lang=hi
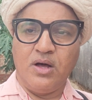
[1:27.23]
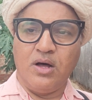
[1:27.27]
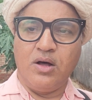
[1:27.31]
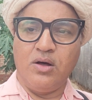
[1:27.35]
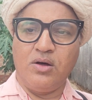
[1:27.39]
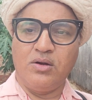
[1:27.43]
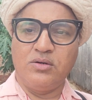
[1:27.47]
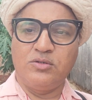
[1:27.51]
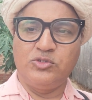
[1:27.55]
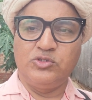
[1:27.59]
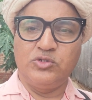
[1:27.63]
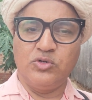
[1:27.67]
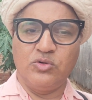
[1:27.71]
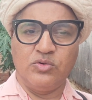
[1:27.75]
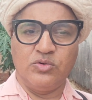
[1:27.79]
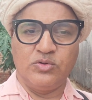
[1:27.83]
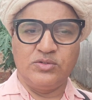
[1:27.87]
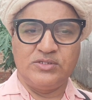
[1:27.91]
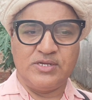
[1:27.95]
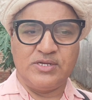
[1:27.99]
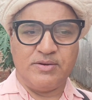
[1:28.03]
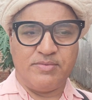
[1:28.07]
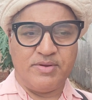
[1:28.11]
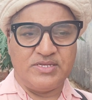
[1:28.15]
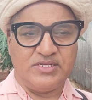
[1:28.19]
और जो
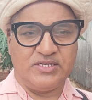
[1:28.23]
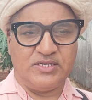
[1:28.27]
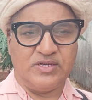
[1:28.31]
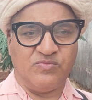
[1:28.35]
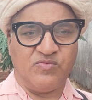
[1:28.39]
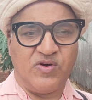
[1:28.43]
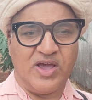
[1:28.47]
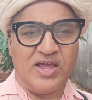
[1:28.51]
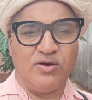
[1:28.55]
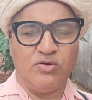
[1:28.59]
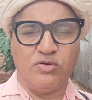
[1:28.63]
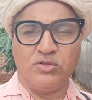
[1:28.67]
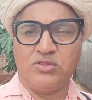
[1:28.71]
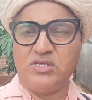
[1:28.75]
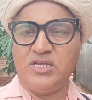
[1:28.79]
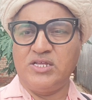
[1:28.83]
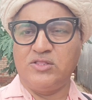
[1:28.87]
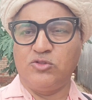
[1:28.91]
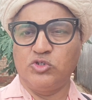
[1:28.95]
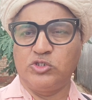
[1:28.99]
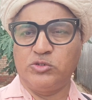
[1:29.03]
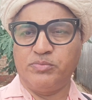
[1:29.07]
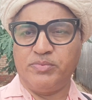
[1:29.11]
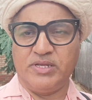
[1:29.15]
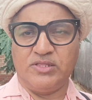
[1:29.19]
शर्मा जी की फाइल होती है
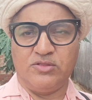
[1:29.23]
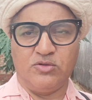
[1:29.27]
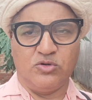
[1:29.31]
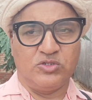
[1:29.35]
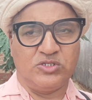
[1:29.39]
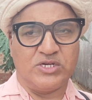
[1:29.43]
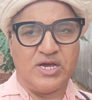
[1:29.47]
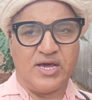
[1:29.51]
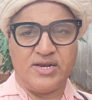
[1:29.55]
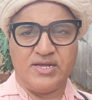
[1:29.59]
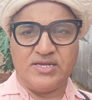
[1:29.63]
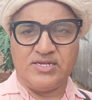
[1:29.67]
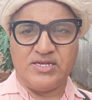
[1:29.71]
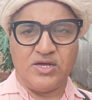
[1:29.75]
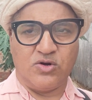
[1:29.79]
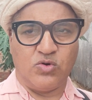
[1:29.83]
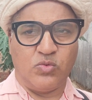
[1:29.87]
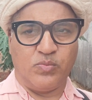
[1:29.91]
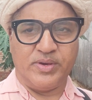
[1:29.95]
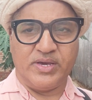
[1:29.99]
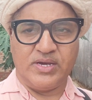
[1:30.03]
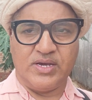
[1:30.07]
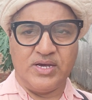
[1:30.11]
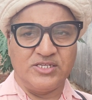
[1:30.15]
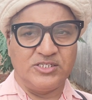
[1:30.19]
तो उस पर दो चार हज़ार
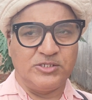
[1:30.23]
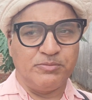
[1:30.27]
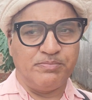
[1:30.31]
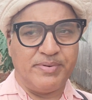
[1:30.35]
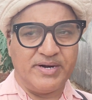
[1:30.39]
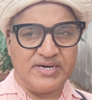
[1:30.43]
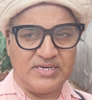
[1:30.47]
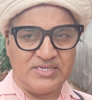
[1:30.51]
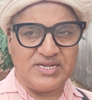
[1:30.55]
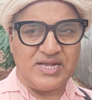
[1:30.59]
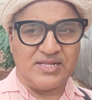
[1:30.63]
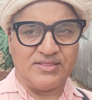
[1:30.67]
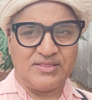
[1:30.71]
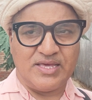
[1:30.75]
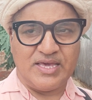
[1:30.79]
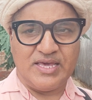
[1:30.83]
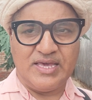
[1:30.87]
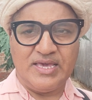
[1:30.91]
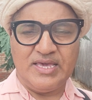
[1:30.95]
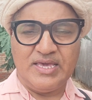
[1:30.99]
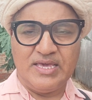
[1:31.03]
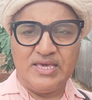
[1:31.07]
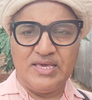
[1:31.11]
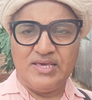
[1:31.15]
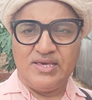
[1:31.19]
रुपये गज बढ़ जाता
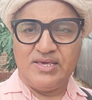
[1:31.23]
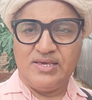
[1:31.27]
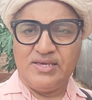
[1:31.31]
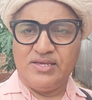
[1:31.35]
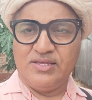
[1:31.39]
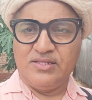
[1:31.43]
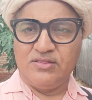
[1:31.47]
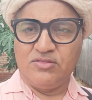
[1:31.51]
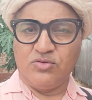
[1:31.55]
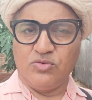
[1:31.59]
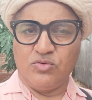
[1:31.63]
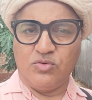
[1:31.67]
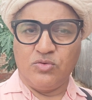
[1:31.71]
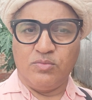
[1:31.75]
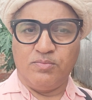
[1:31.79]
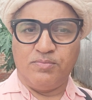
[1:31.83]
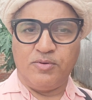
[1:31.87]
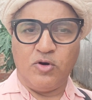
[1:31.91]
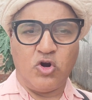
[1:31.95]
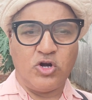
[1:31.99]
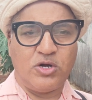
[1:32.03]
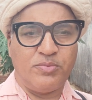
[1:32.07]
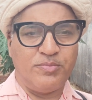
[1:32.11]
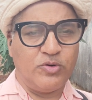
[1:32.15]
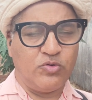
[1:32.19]
है तो
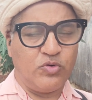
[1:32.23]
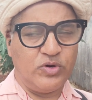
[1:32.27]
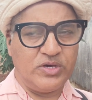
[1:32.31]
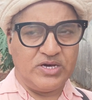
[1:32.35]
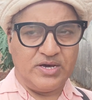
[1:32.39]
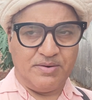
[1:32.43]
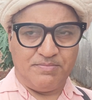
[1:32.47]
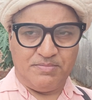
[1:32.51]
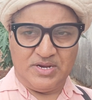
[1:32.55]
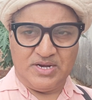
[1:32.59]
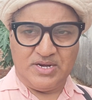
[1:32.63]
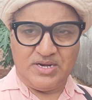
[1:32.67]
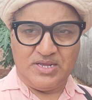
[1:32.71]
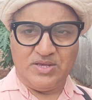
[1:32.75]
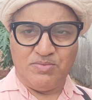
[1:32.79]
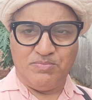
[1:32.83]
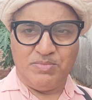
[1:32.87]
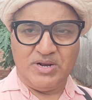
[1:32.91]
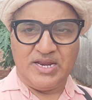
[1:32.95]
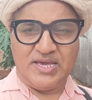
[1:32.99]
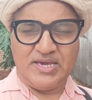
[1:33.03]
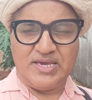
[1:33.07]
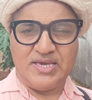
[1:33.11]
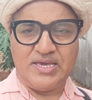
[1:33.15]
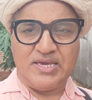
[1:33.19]
प्लॉट में कोई कमी नहीं
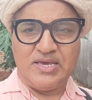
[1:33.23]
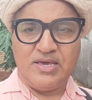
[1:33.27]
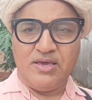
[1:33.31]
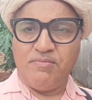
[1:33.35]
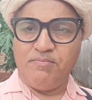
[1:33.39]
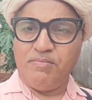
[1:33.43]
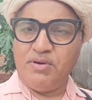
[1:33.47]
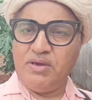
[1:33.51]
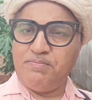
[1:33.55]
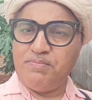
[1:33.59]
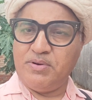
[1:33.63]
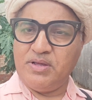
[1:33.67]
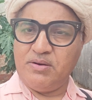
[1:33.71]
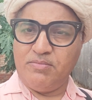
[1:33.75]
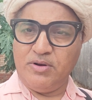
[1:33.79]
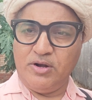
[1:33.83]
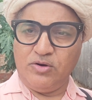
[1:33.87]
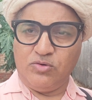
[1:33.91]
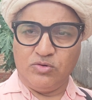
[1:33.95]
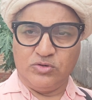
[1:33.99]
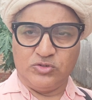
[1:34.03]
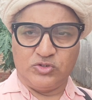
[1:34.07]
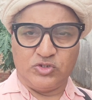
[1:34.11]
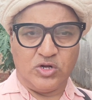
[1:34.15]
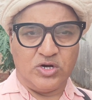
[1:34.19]
मिलेगी पेपर
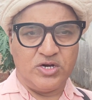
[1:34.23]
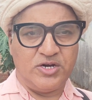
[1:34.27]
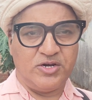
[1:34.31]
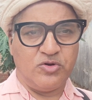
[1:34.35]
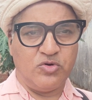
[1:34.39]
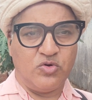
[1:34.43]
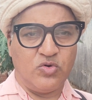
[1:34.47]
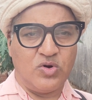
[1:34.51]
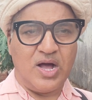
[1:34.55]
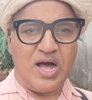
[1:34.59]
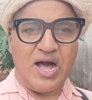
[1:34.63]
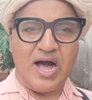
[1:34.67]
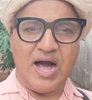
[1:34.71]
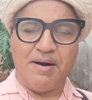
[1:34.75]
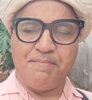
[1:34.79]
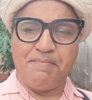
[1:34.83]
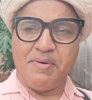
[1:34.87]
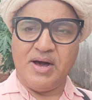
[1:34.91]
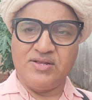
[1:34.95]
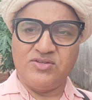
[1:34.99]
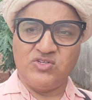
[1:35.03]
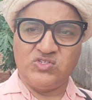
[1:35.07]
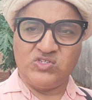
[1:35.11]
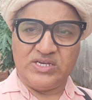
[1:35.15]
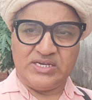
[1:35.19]
बिल्कुल सॉलिड होगा आप
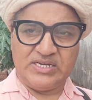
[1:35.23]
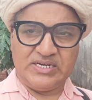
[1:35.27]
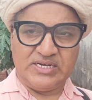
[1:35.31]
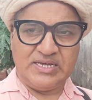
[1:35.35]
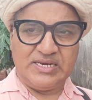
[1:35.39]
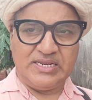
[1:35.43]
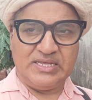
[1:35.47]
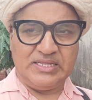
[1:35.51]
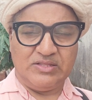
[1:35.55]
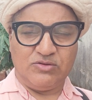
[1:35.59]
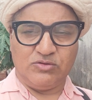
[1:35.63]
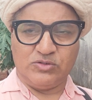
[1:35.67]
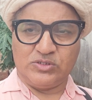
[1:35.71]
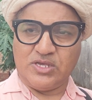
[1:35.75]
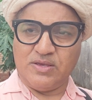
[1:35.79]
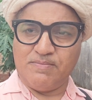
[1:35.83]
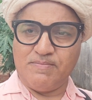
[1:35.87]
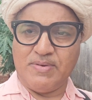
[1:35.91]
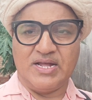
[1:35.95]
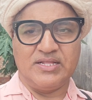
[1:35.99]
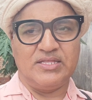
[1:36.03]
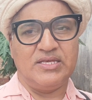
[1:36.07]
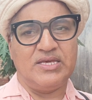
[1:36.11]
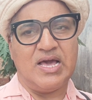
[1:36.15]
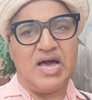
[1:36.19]
आज चेक करें उसके
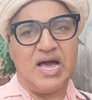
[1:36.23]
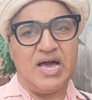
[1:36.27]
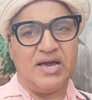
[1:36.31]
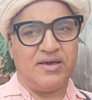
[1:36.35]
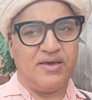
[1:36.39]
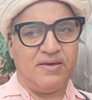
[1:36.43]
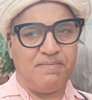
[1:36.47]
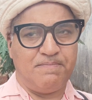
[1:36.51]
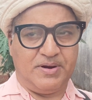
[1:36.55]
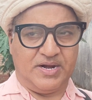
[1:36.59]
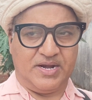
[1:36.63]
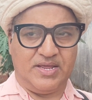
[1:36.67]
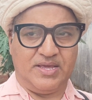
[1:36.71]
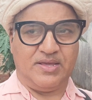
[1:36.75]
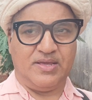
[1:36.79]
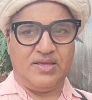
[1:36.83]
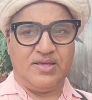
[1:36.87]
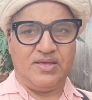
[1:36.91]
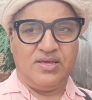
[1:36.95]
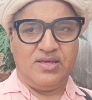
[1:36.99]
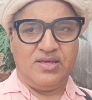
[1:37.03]
बाद ही आगे बढ़ें